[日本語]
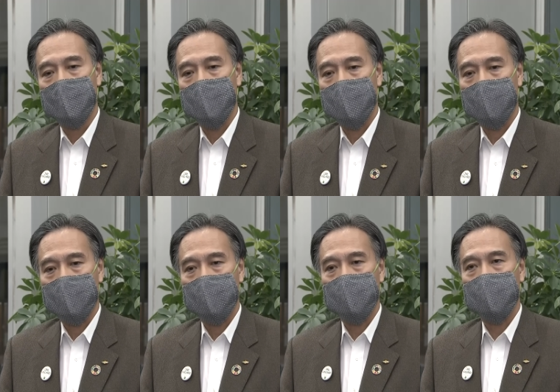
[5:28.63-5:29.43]
まあ、あ
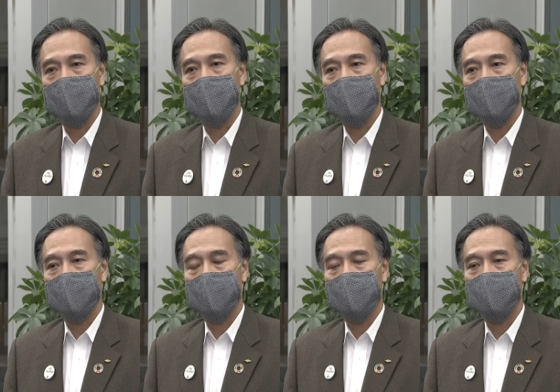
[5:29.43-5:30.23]
の非常
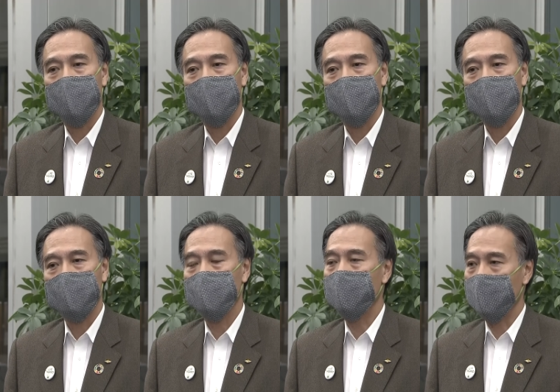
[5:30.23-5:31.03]
に
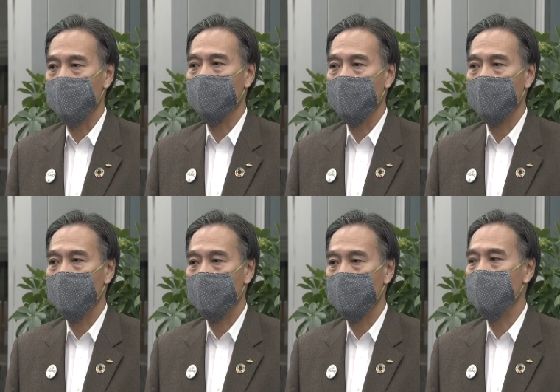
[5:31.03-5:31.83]
強い
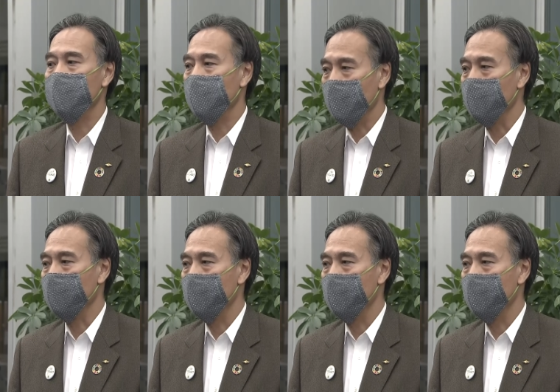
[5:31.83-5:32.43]
権利制限、